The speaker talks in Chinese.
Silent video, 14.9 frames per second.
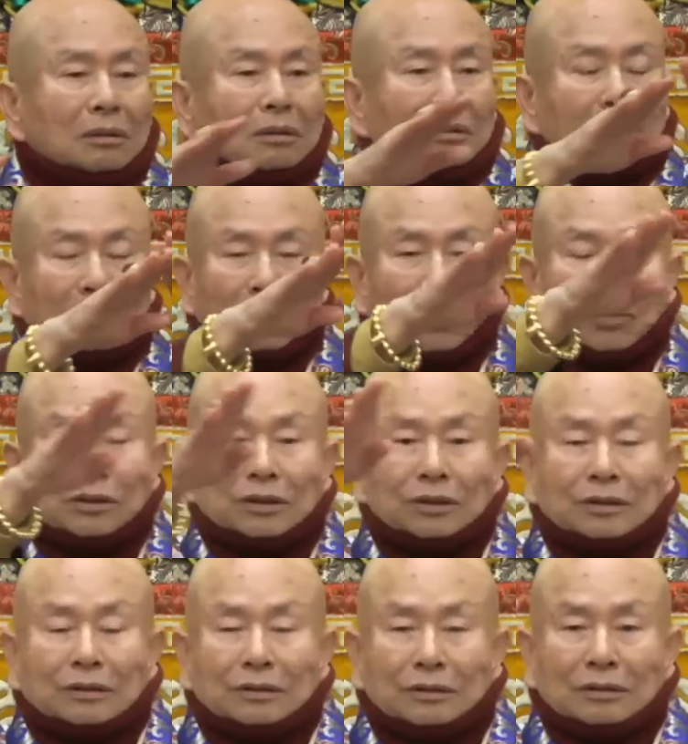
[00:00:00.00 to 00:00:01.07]
有一
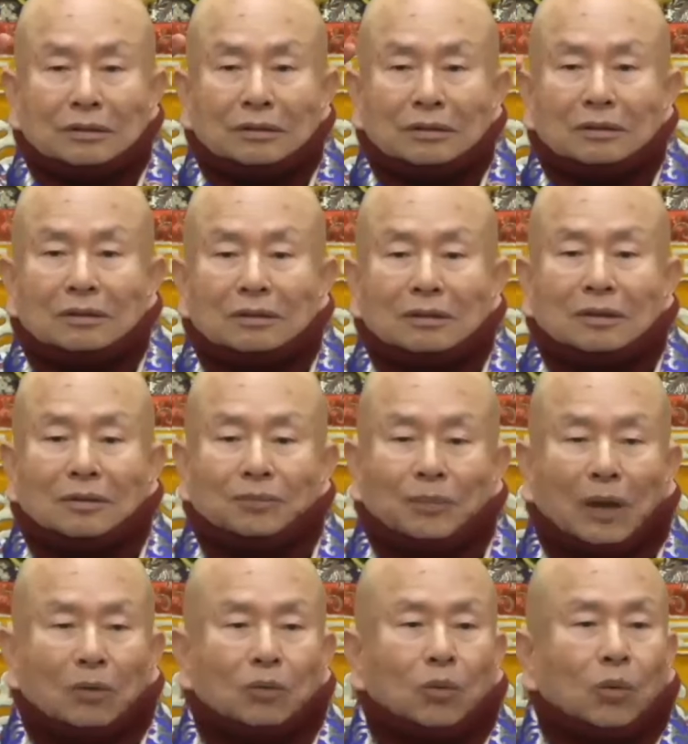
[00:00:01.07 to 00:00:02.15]
个
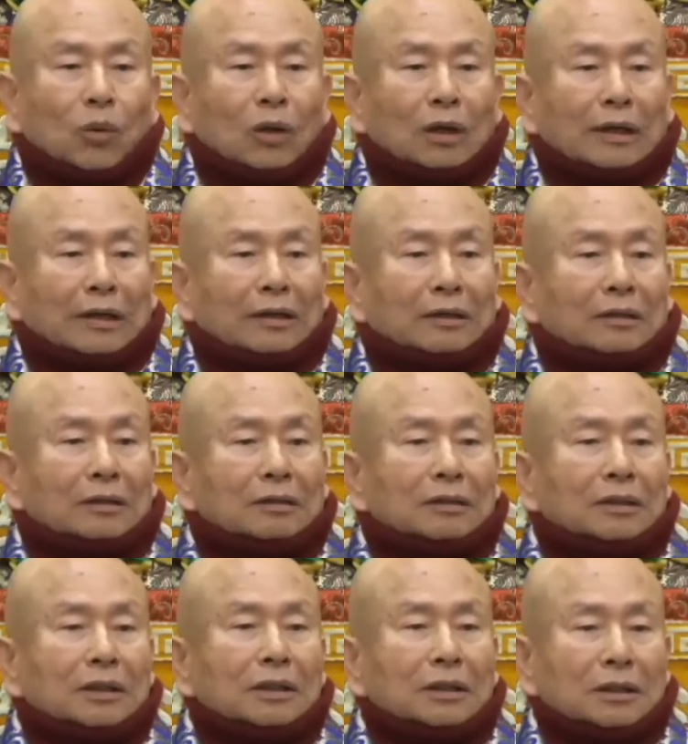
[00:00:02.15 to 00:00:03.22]
包裹，
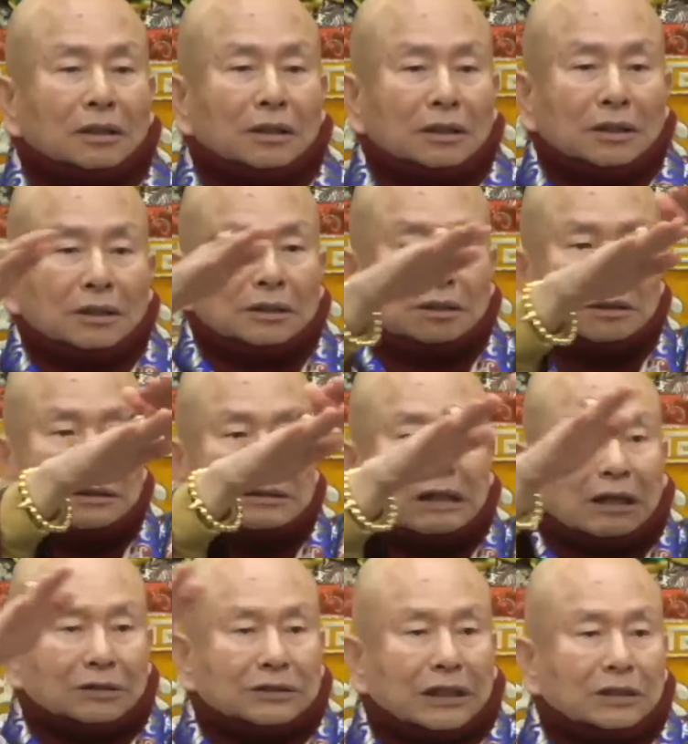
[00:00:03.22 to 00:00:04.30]
一一一
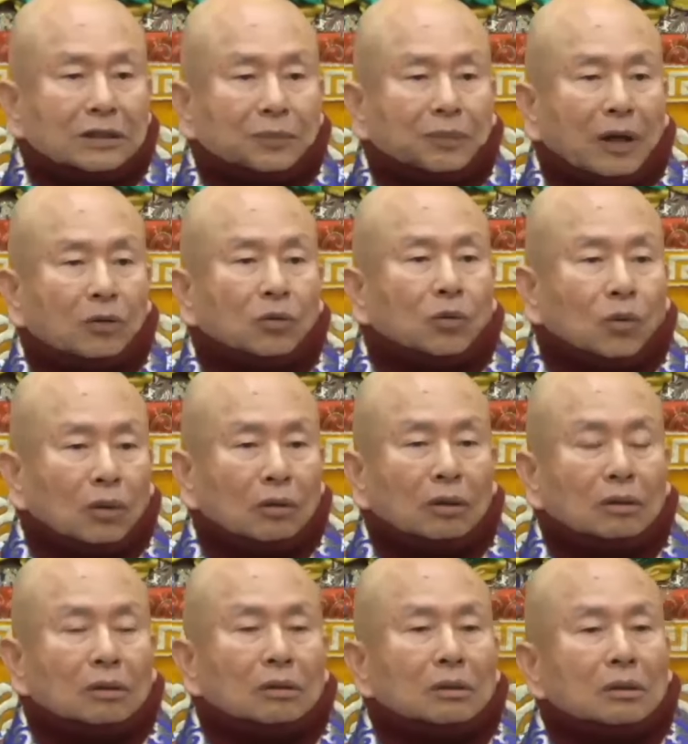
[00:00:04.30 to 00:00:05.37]
大箱的包裹。
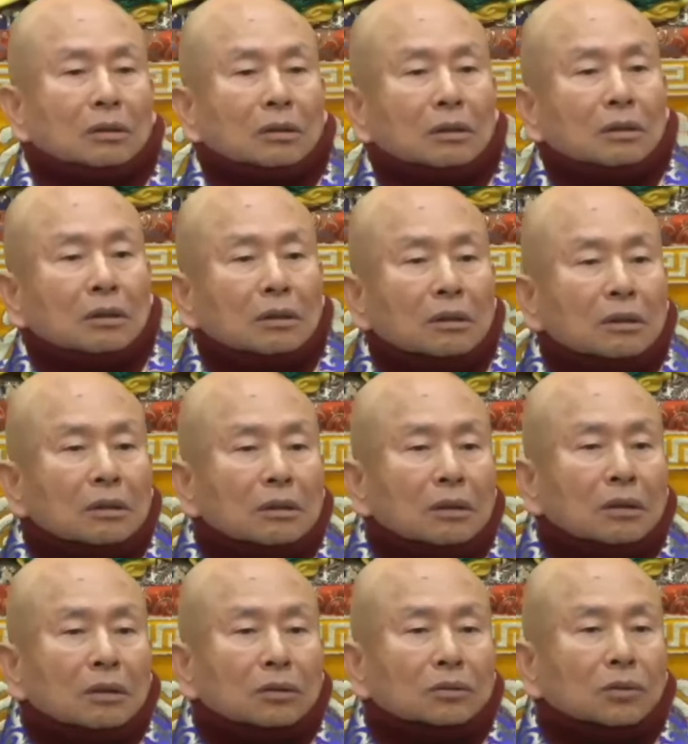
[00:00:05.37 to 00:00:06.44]

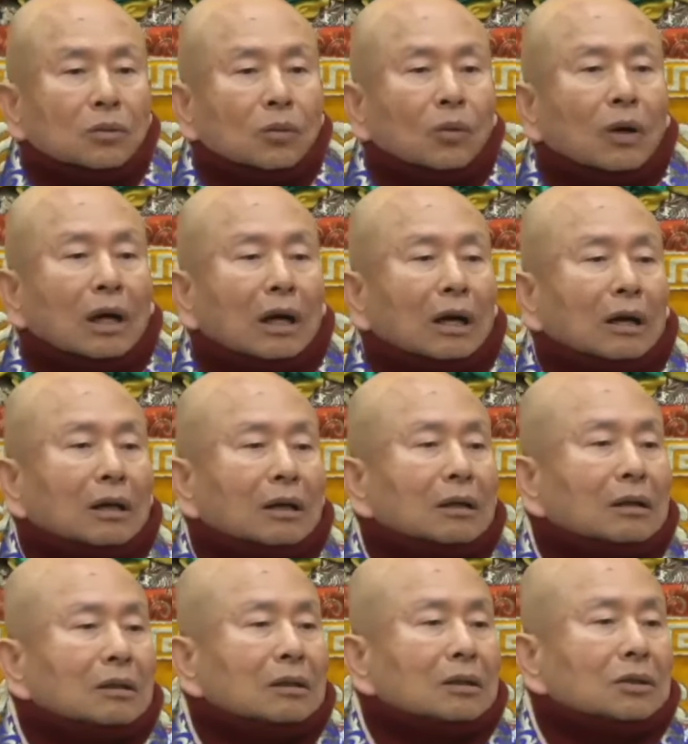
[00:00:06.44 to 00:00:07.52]
我说哇，
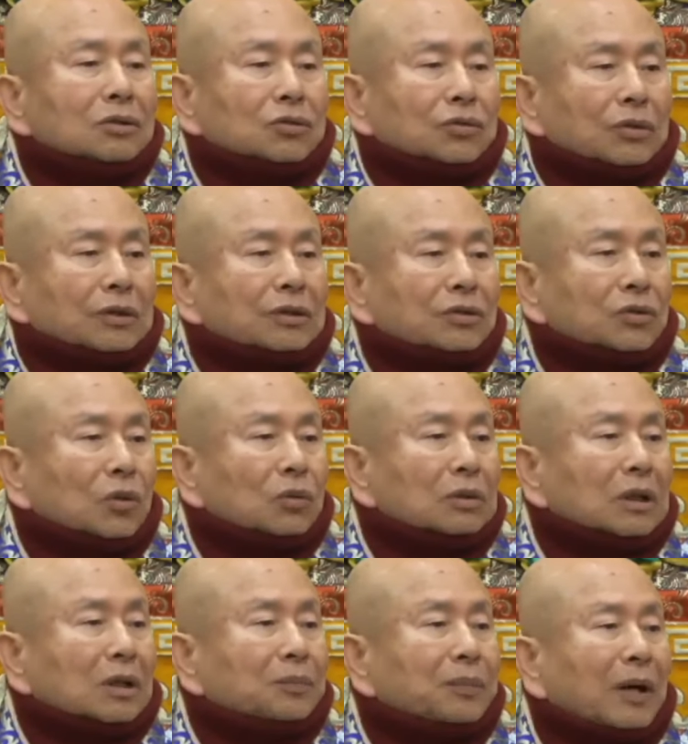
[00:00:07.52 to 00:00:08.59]
谁
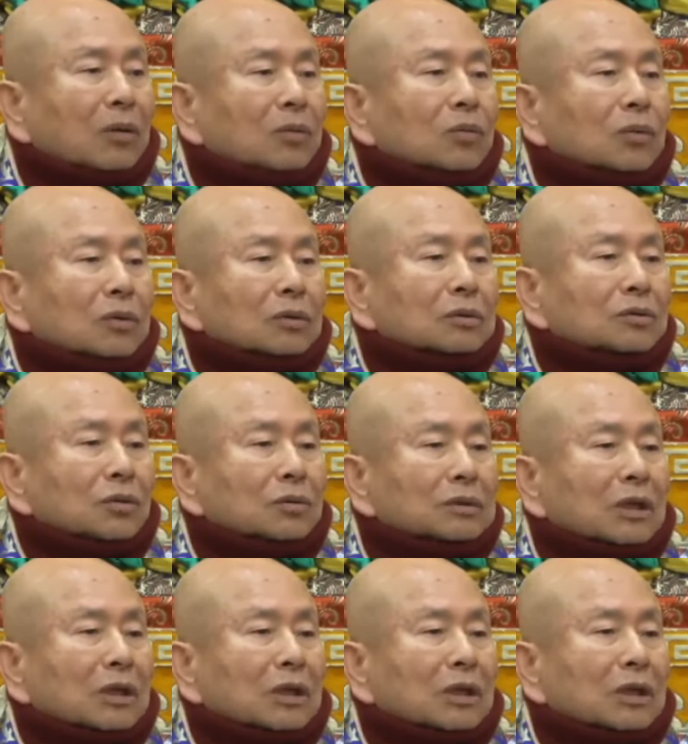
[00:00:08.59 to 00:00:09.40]
送那个包裹送到